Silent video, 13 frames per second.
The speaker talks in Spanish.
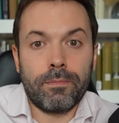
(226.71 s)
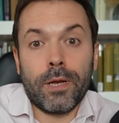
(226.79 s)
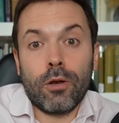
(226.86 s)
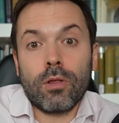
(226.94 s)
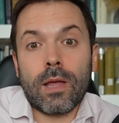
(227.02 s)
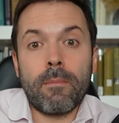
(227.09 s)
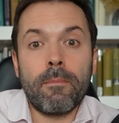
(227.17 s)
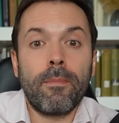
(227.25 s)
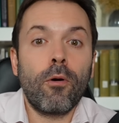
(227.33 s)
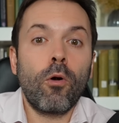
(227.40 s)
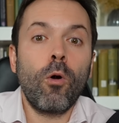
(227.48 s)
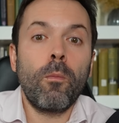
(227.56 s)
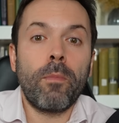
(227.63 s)
pero
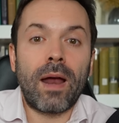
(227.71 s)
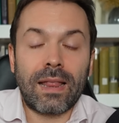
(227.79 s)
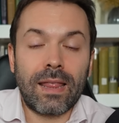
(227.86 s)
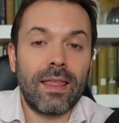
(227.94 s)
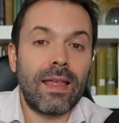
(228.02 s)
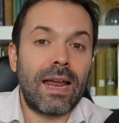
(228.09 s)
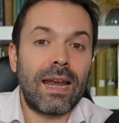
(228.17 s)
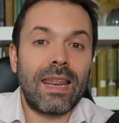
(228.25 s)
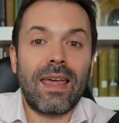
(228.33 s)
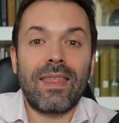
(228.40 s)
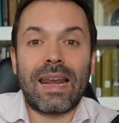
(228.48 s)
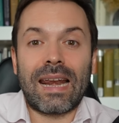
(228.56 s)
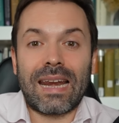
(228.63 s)
tampoco
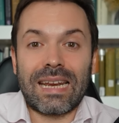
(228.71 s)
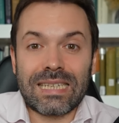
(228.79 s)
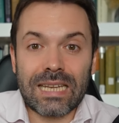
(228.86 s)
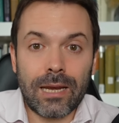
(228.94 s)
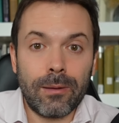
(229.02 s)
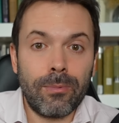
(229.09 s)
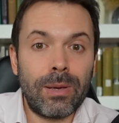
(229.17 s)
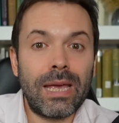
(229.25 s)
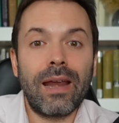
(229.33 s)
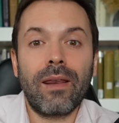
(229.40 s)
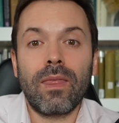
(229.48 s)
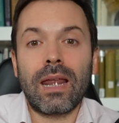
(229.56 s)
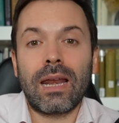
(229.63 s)
partidaria de
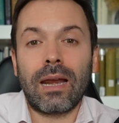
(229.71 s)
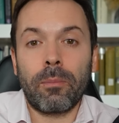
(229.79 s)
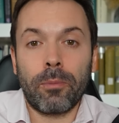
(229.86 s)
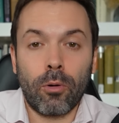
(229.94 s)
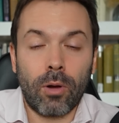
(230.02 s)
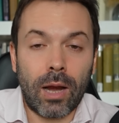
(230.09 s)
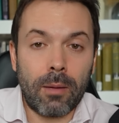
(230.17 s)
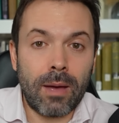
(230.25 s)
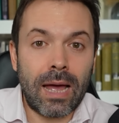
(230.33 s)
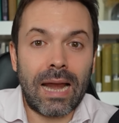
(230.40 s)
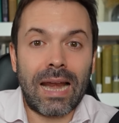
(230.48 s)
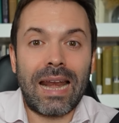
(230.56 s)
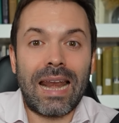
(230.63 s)
reescribir, de
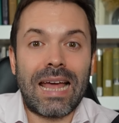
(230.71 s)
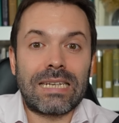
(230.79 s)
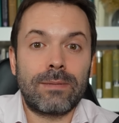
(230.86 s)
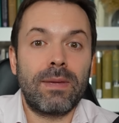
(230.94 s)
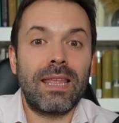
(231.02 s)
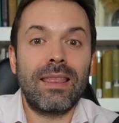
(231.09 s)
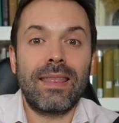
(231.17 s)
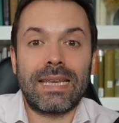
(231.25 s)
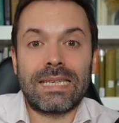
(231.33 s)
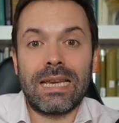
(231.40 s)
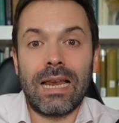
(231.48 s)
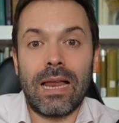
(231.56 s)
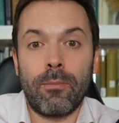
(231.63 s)
reprogramar las
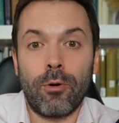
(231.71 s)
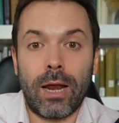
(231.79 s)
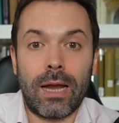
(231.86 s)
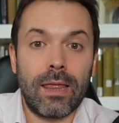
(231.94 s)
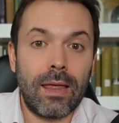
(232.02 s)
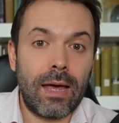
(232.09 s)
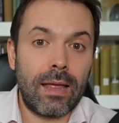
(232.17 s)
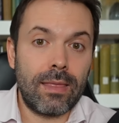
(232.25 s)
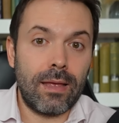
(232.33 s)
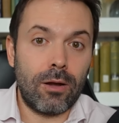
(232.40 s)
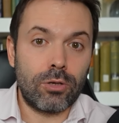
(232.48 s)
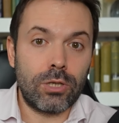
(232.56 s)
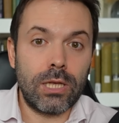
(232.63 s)
mentes y la moralidad
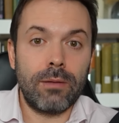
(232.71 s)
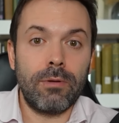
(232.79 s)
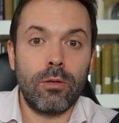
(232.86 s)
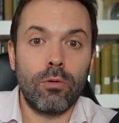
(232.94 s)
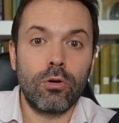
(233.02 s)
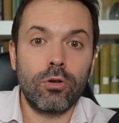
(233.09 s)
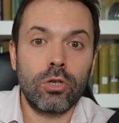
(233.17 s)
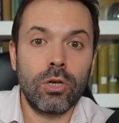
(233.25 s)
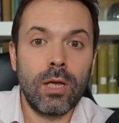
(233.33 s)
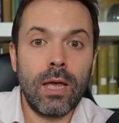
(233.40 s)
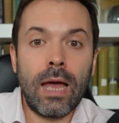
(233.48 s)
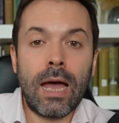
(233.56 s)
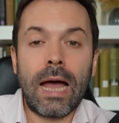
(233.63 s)
de los individuos
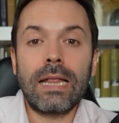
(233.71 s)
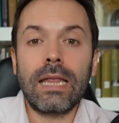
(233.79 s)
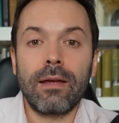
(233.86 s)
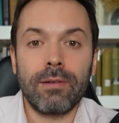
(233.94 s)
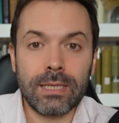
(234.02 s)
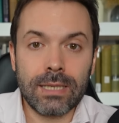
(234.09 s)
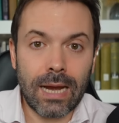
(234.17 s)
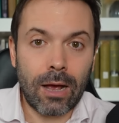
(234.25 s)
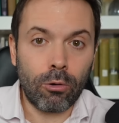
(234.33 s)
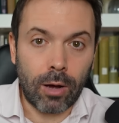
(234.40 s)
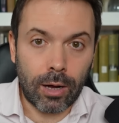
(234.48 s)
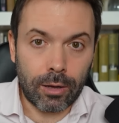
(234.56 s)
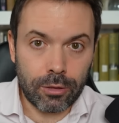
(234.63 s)
a través de la
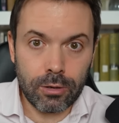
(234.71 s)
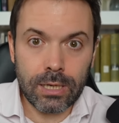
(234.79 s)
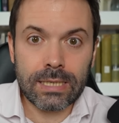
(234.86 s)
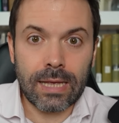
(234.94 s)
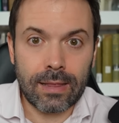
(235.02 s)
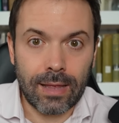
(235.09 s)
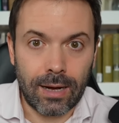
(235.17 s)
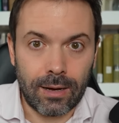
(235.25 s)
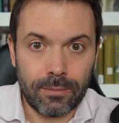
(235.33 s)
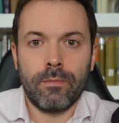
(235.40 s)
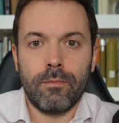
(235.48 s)
coacción estatal.